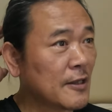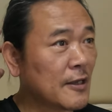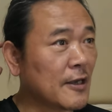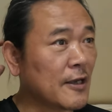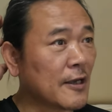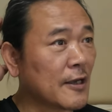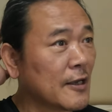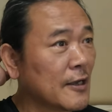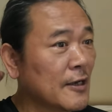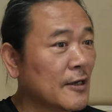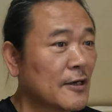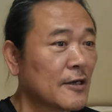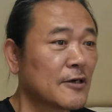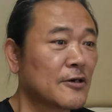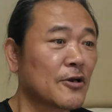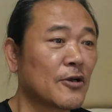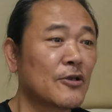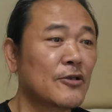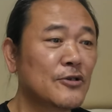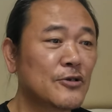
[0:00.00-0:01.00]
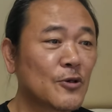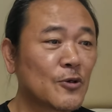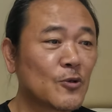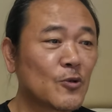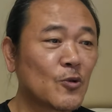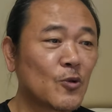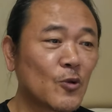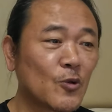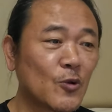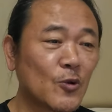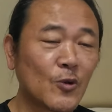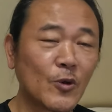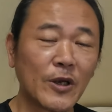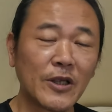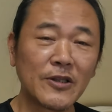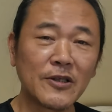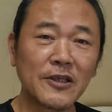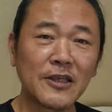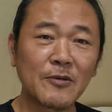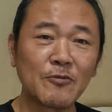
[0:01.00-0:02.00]
네, 그런
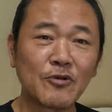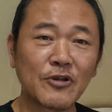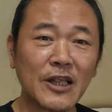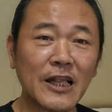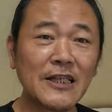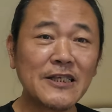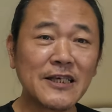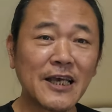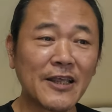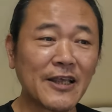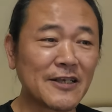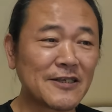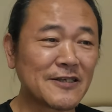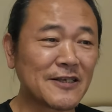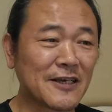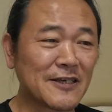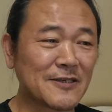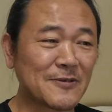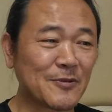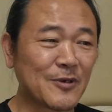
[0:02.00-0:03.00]
정도의 느낌으로 살지 않았을까